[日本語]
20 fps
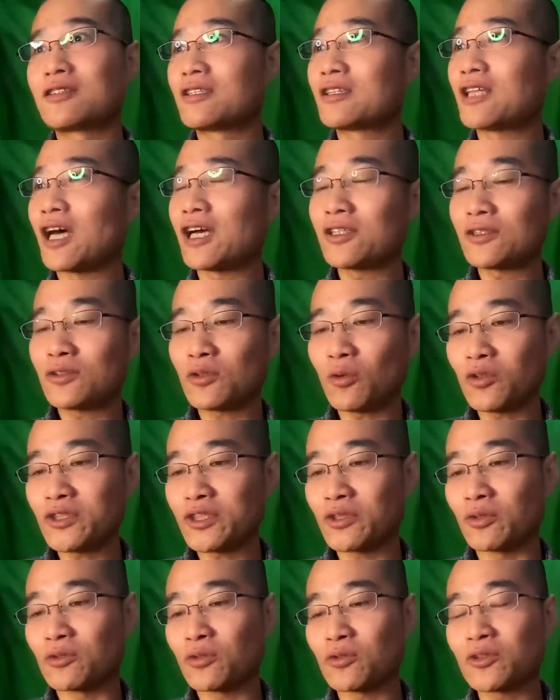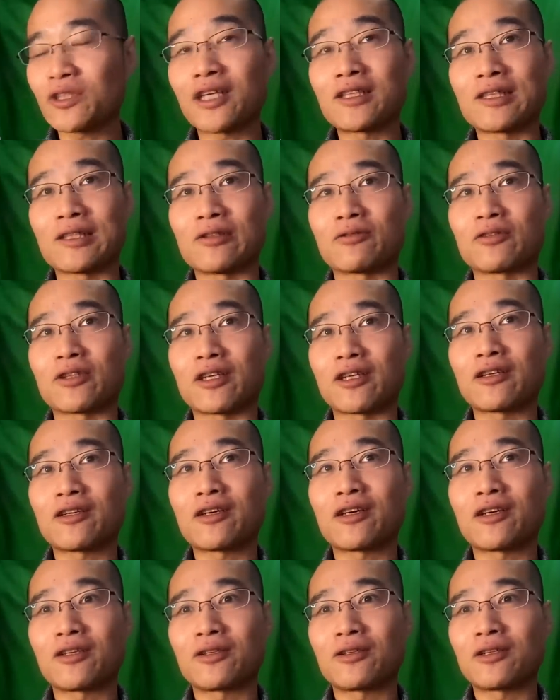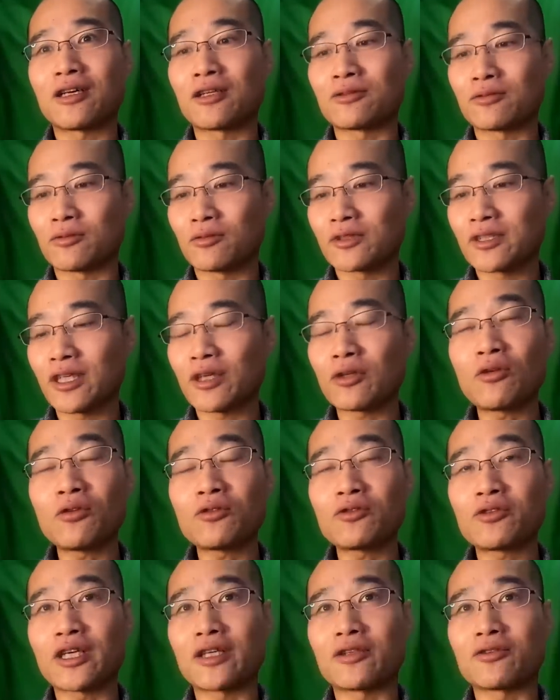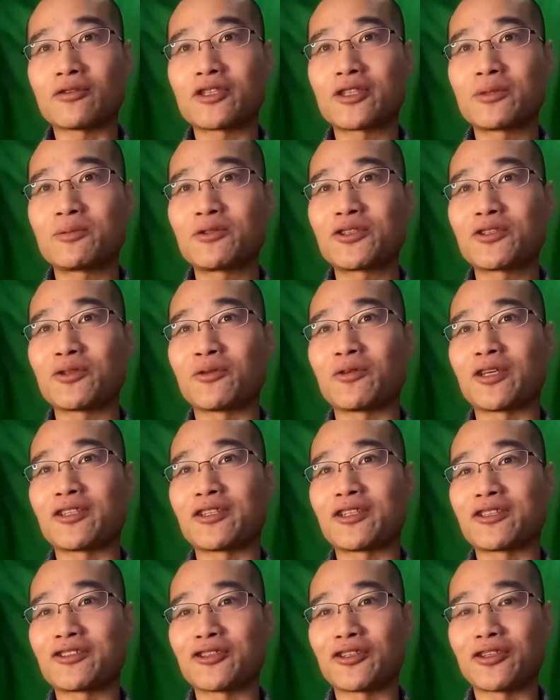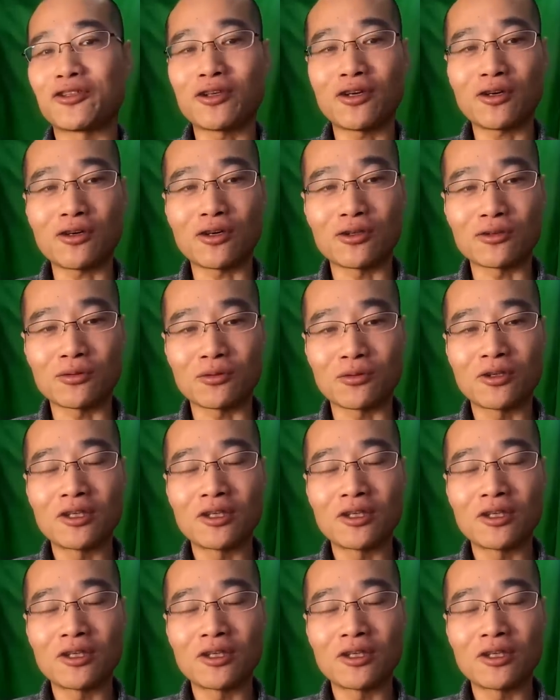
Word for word: 大東市の野崎のね、全国連の支部長がですね、なんか